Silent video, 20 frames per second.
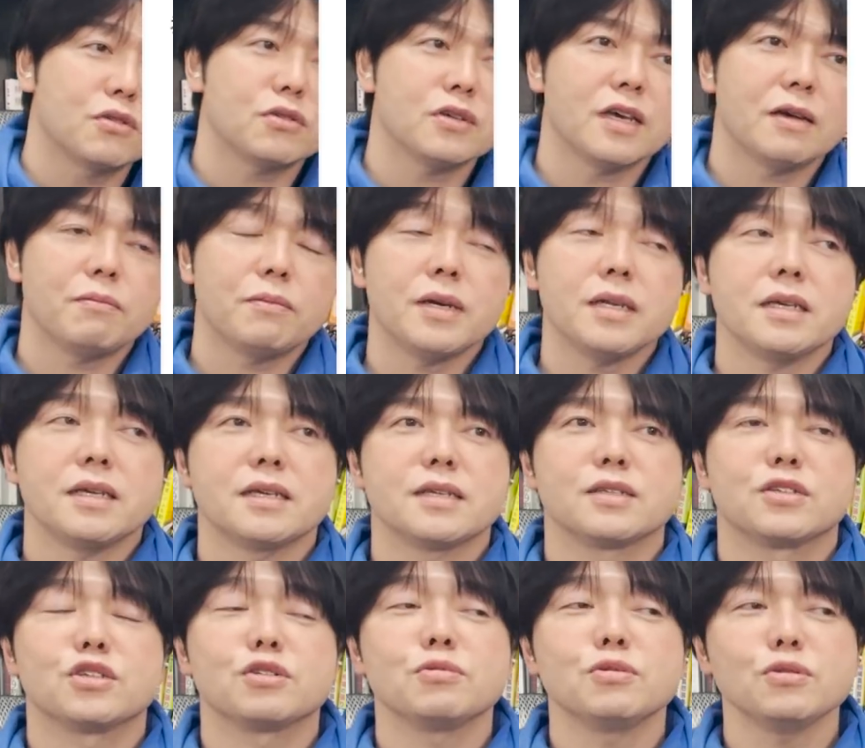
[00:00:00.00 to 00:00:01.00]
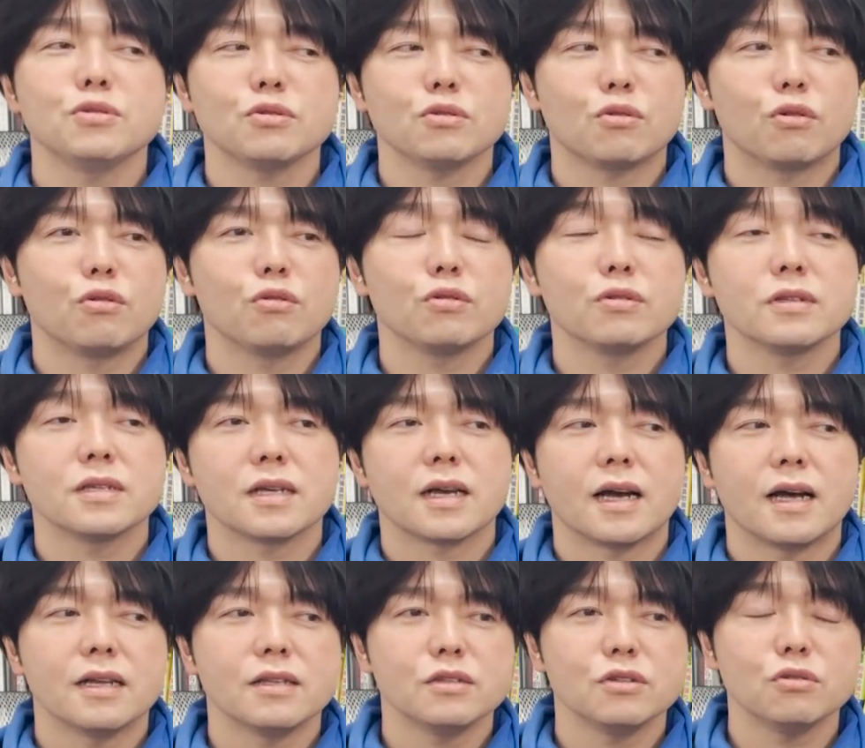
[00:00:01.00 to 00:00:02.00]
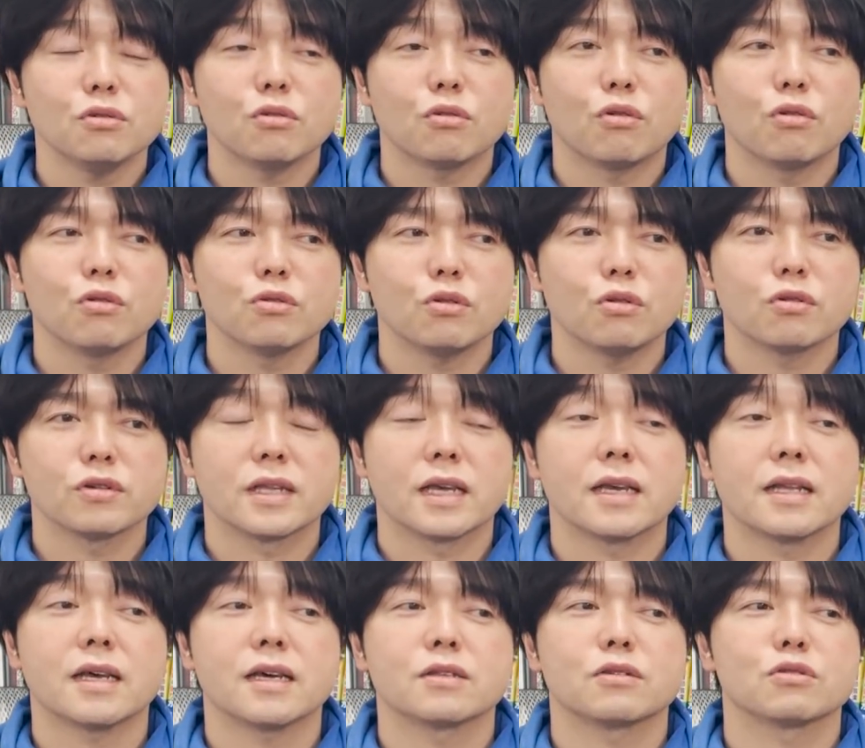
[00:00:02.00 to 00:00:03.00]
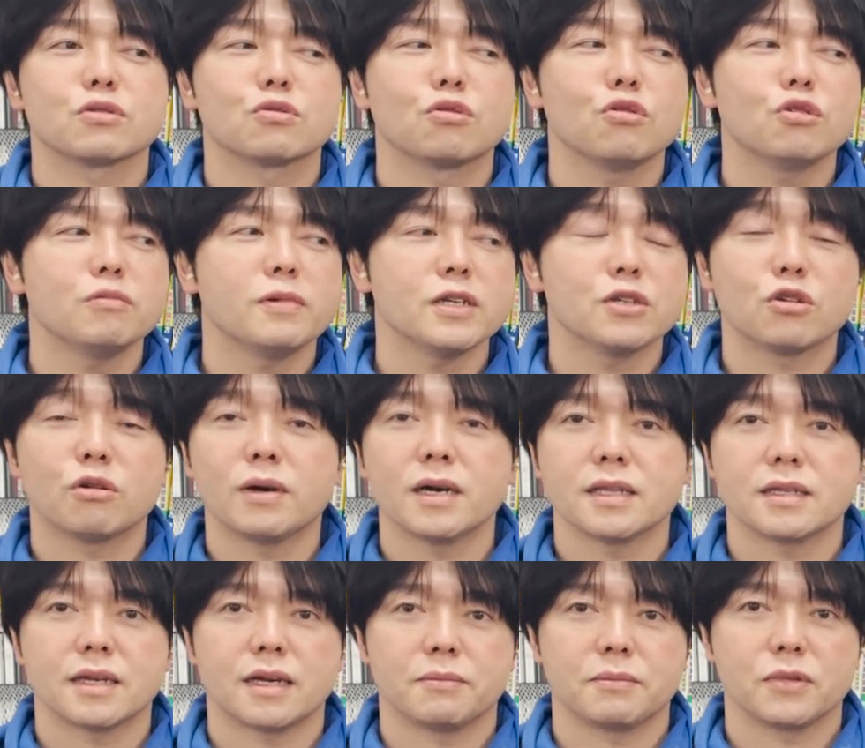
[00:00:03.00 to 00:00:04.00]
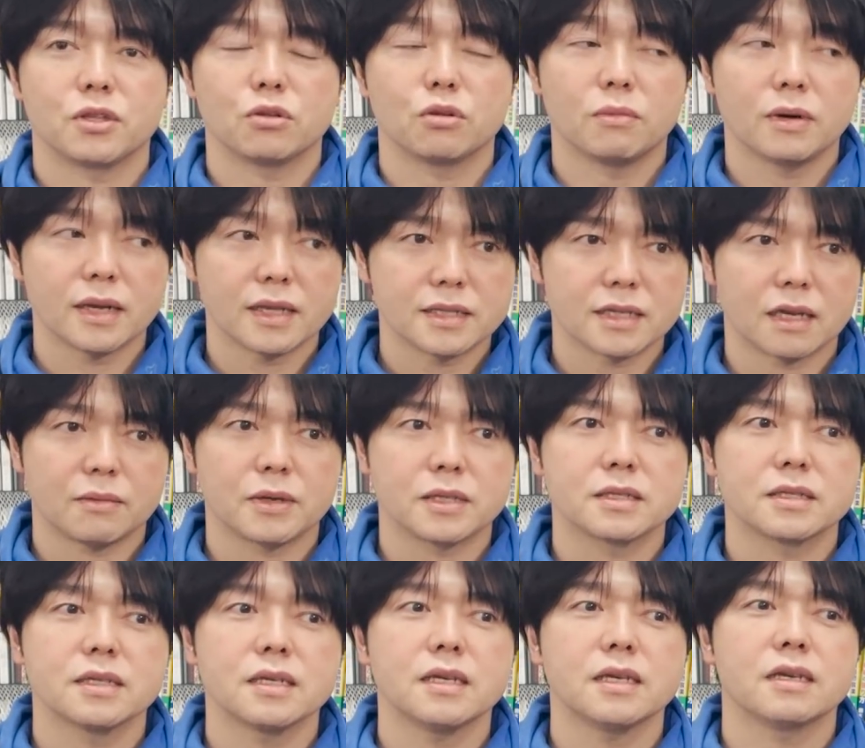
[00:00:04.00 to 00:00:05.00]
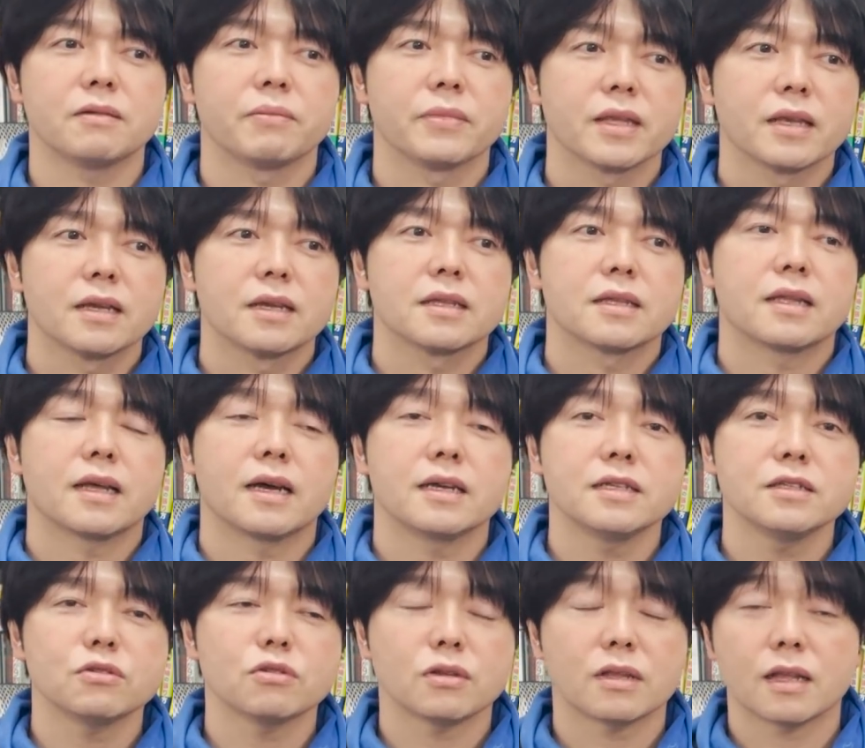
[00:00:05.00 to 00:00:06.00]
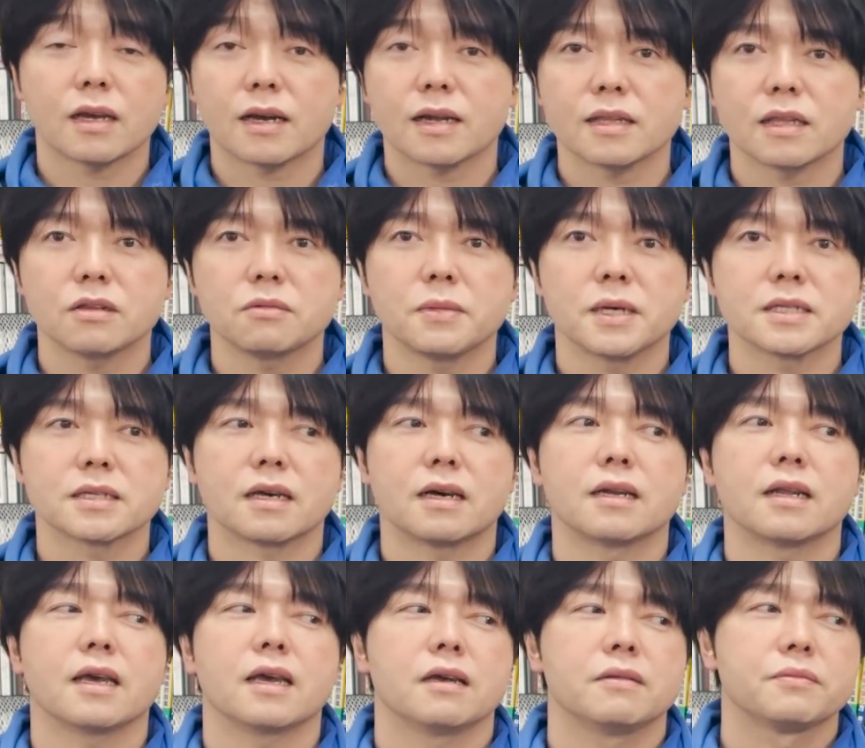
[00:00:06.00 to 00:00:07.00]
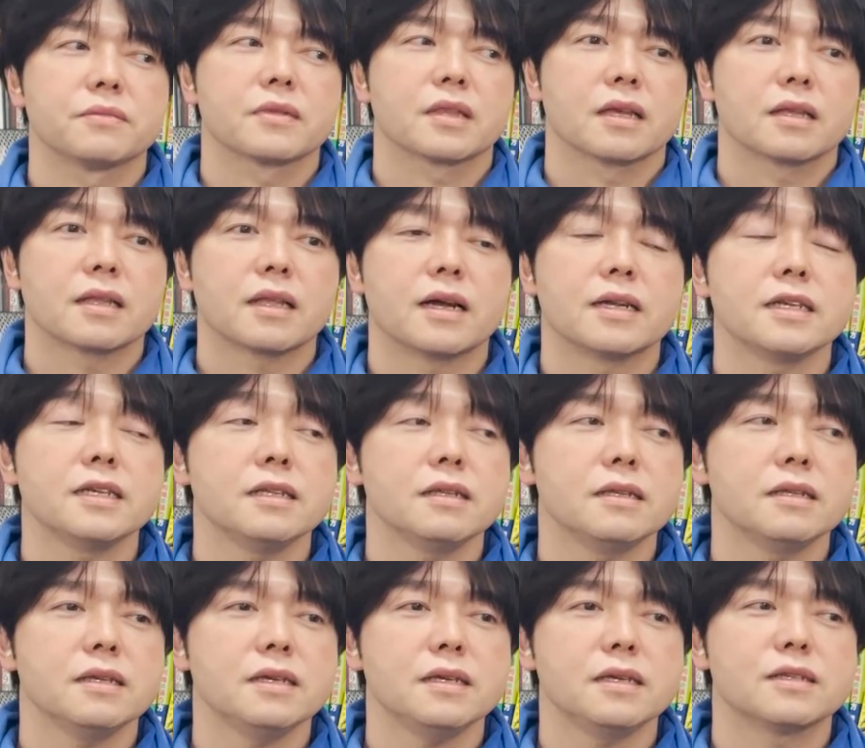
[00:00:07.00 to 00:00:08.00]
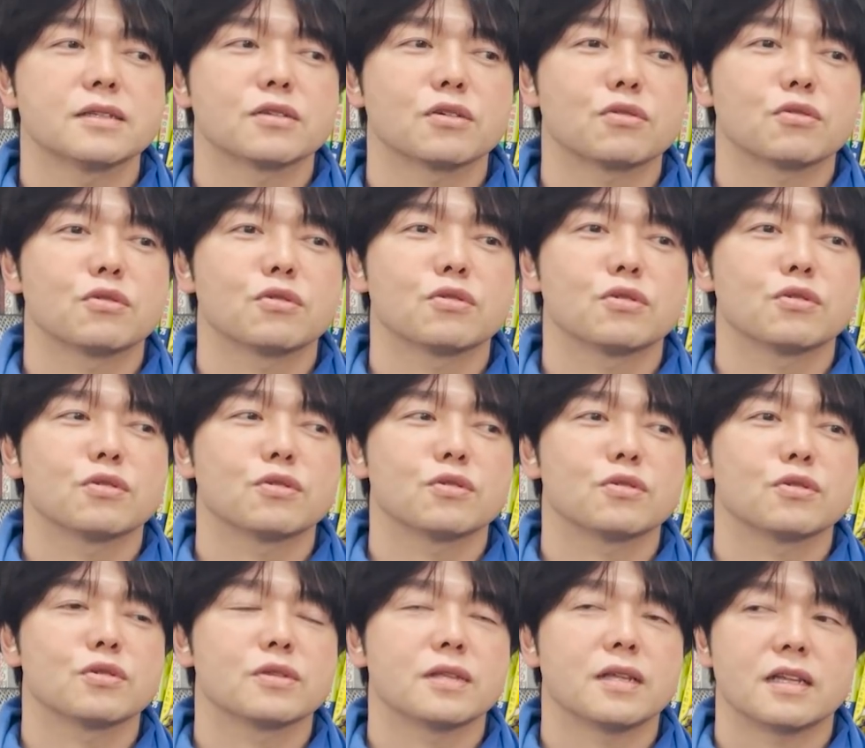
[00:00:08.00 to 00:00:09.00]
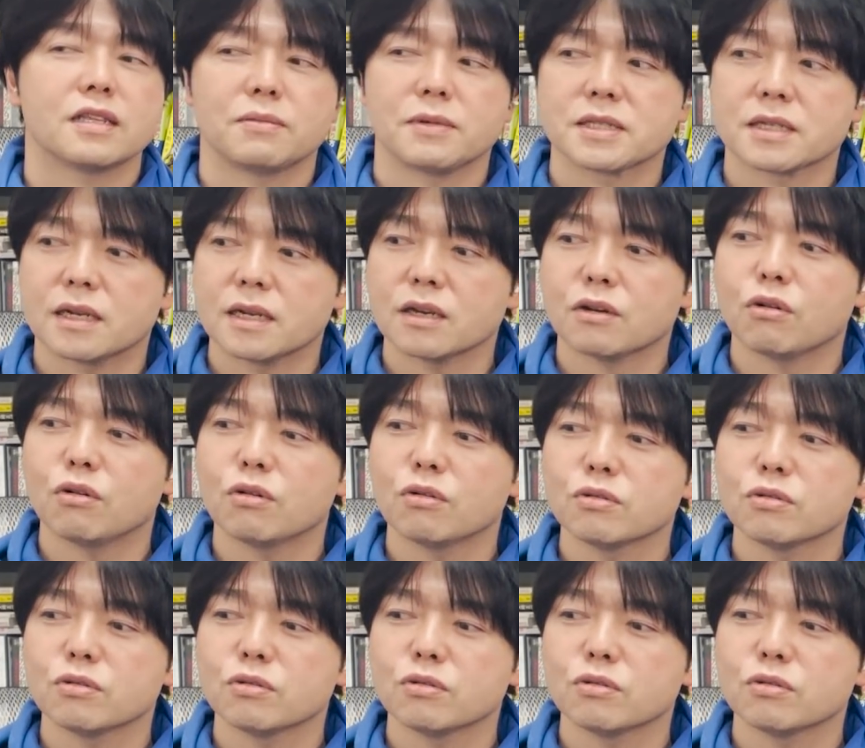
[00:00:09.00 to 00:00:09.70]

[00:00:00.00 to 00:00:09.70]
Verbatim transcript: 局やっぱり自分の感情をコントロールできないと相場に飲まれちゃう、飲まれちゃいますし、他人と戦ってますからね、他人にその、なんて言いますかね、